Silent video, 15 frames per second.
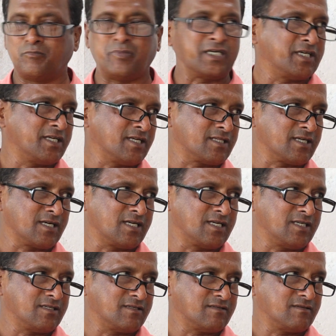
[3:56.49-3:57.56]
భగీరథ
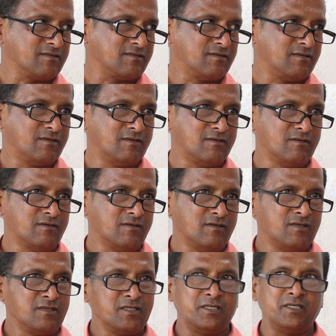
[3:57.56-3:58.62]
కానీ
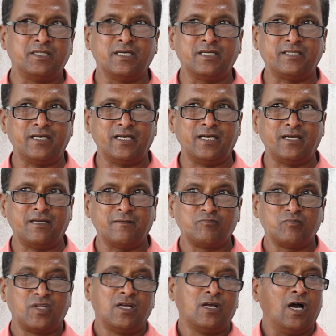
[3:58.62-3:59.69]
ఇదైతే
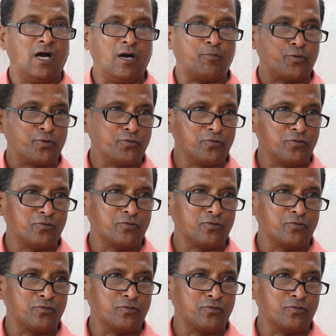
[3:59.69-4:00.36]
అప్పుడు